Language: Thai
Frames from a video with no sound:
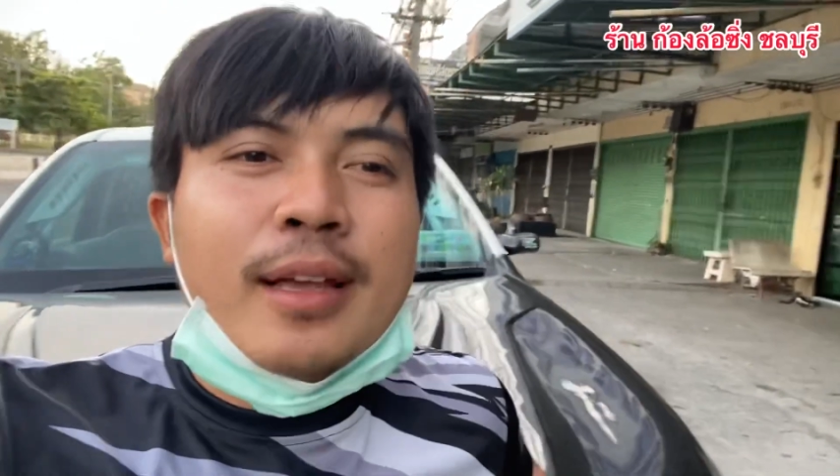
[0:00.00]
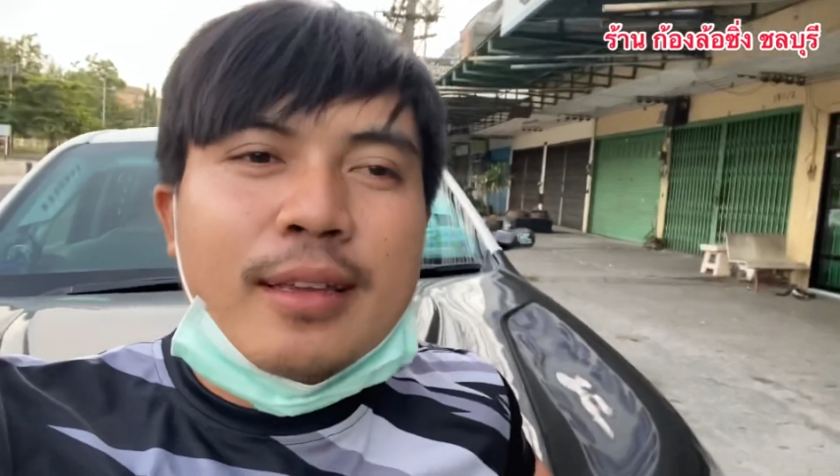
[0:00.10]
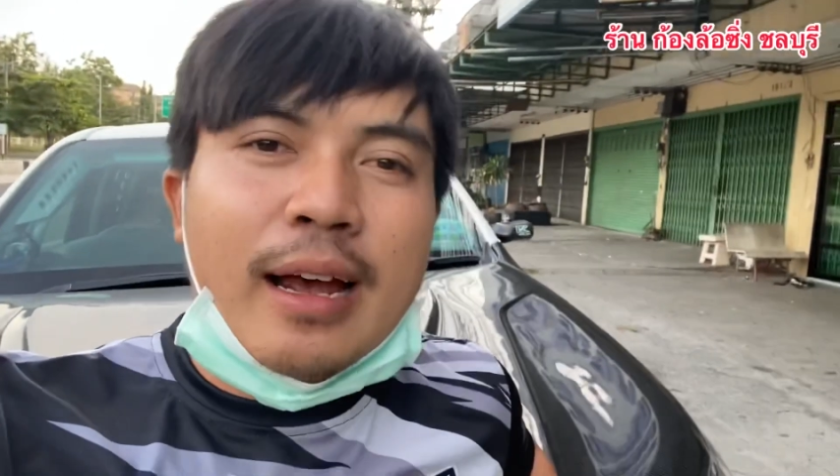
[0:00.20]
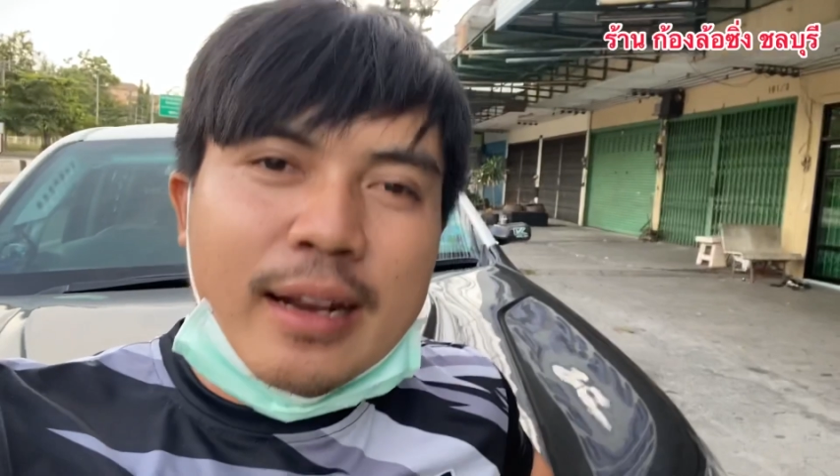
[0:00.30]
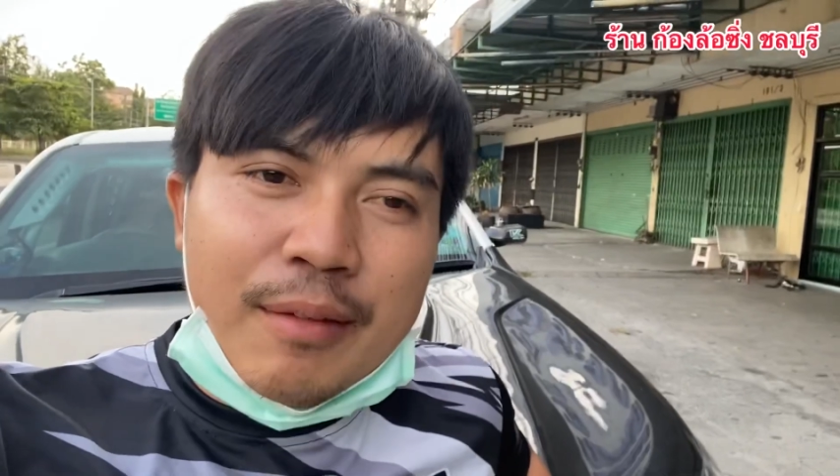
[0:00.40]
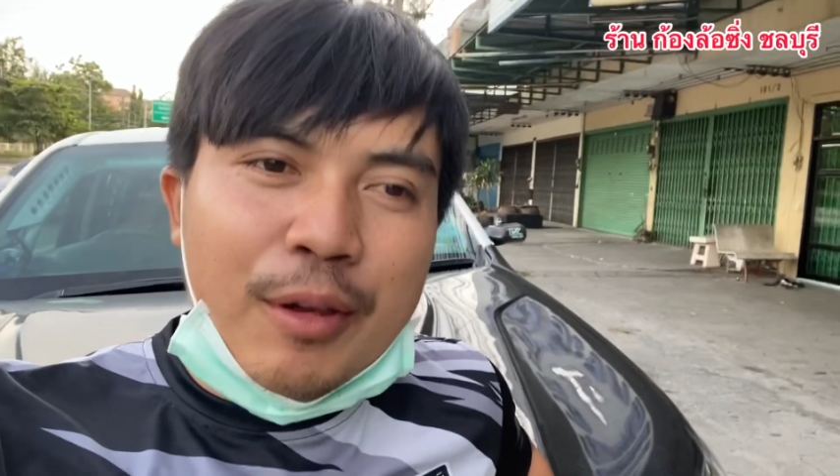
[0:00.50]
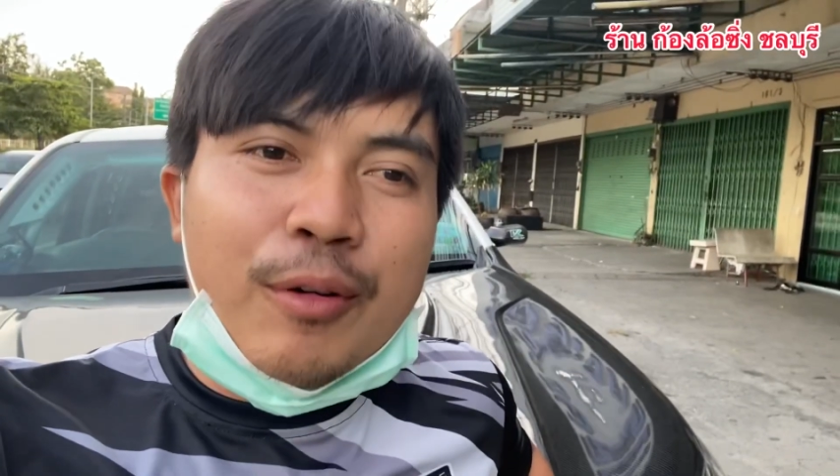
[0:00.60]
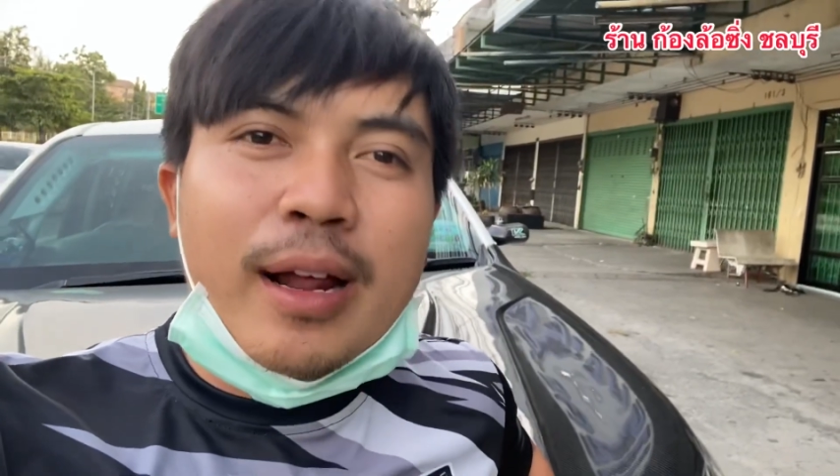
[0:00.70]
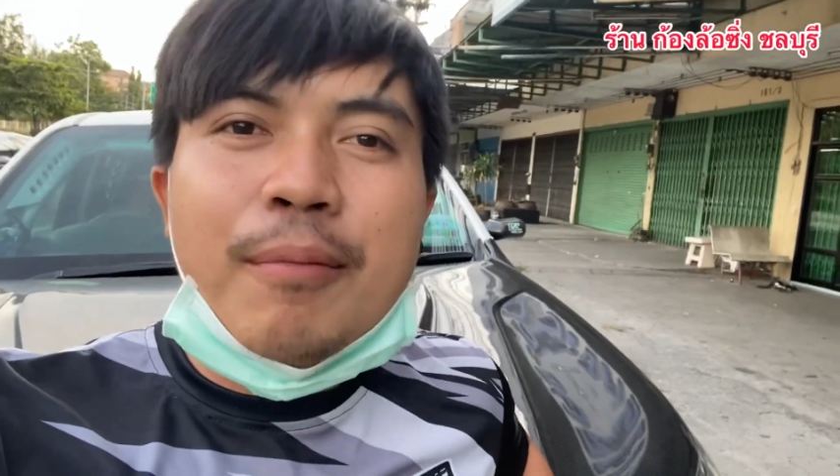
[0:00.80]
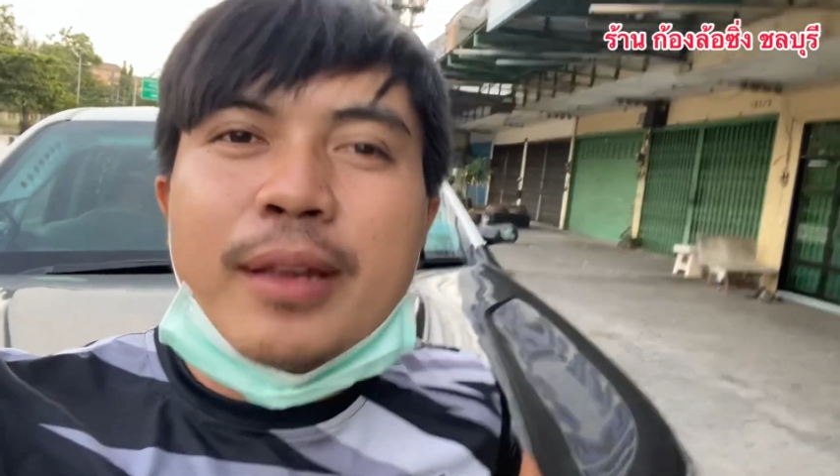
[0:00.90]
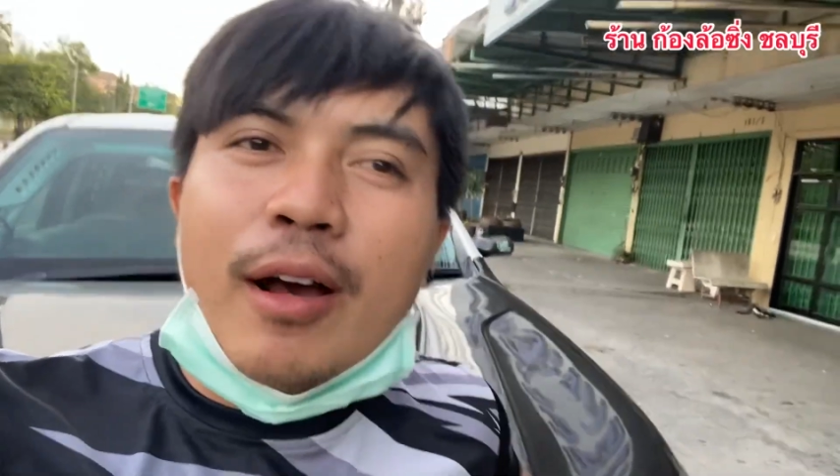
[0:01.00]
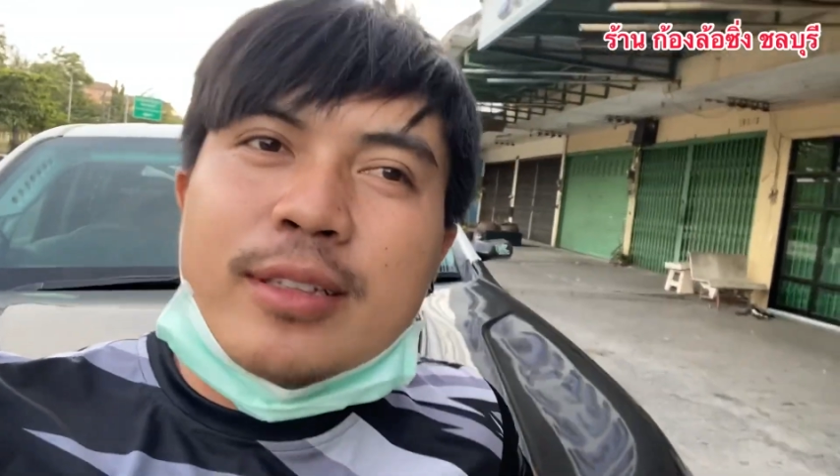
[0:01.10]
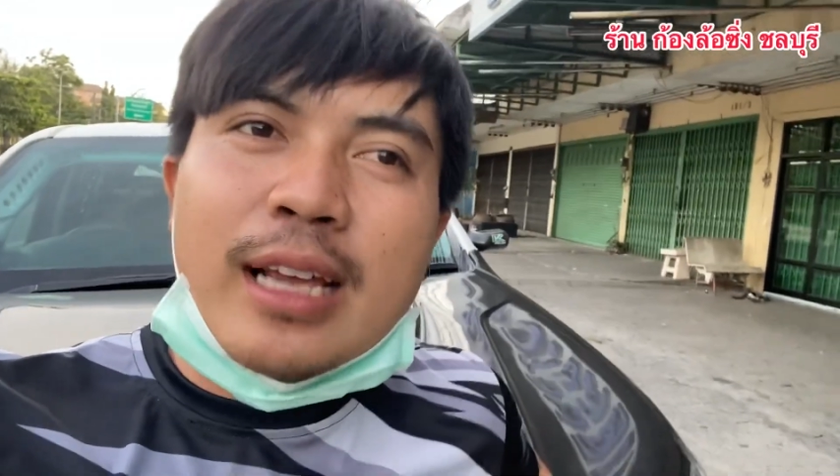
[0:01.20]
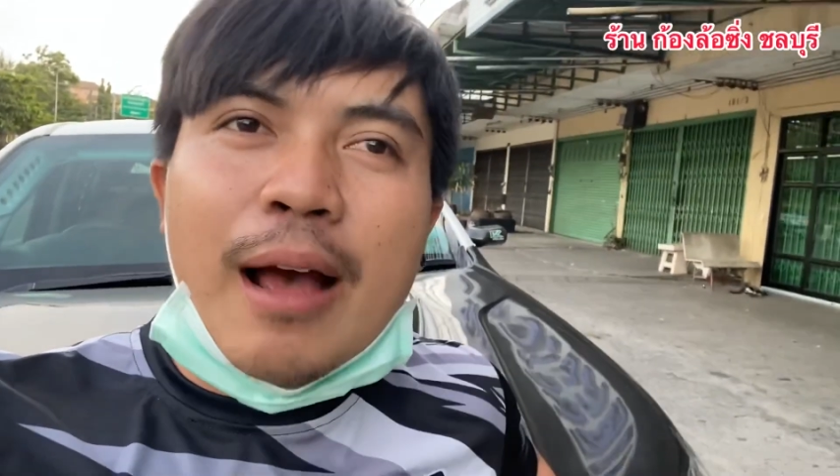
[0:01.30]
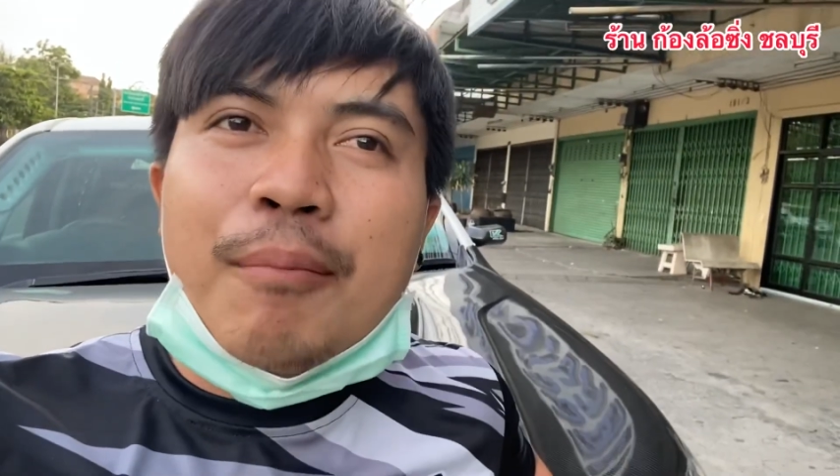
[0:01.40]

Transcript: จะรีวิวนะครับ เดี๋ยวจะ